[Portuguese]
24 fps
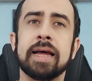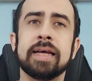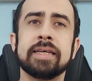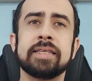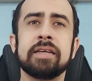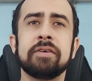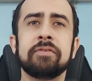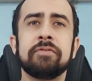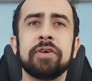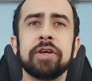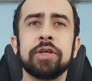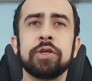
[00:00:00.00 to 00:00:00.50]

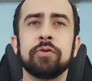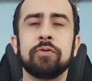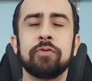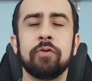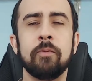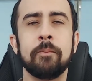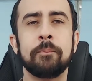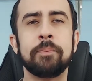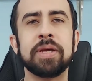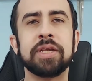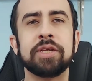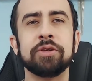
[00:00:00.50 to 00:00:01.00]
Esse vídeo
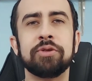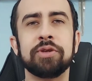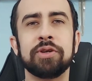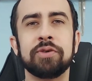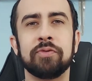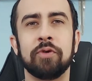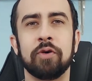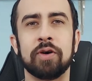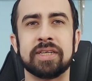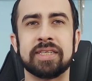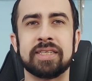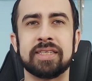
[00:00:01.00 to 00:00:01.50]
foi um pedido de
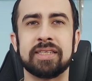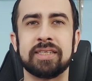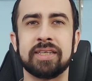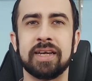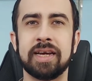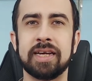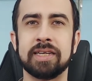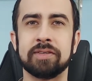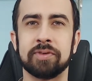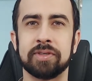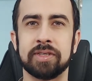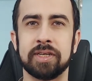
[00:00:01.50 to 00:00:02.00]

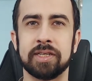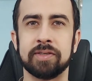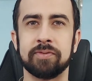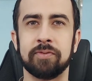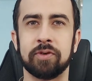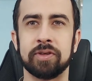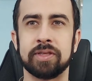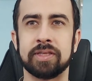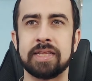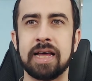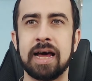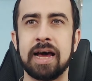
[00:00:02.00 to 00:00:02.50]
vocês, vocês
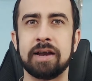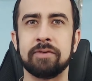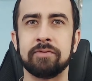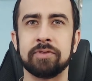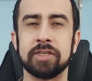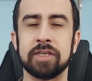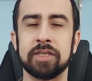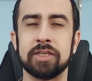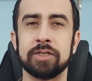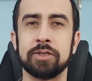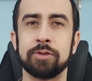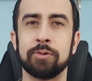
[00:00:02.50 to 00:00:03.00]
votaram,
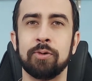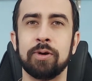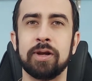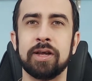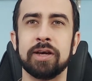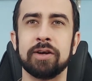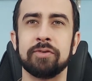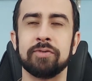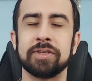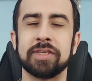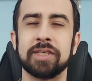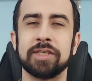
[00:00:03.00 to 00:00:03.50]
vocês
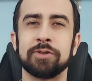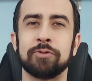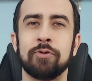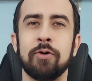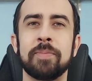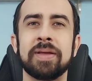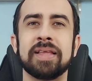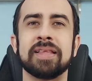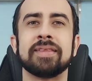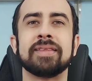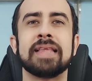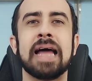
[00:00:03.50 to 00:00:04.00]
escolheram, vocês
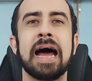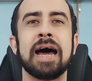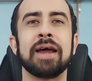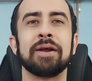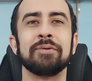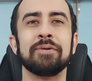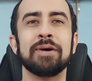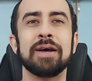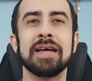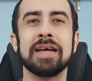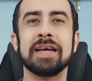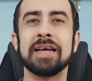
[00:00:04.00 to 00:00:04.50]

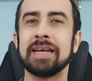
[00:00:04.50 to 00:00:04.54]
comentaram.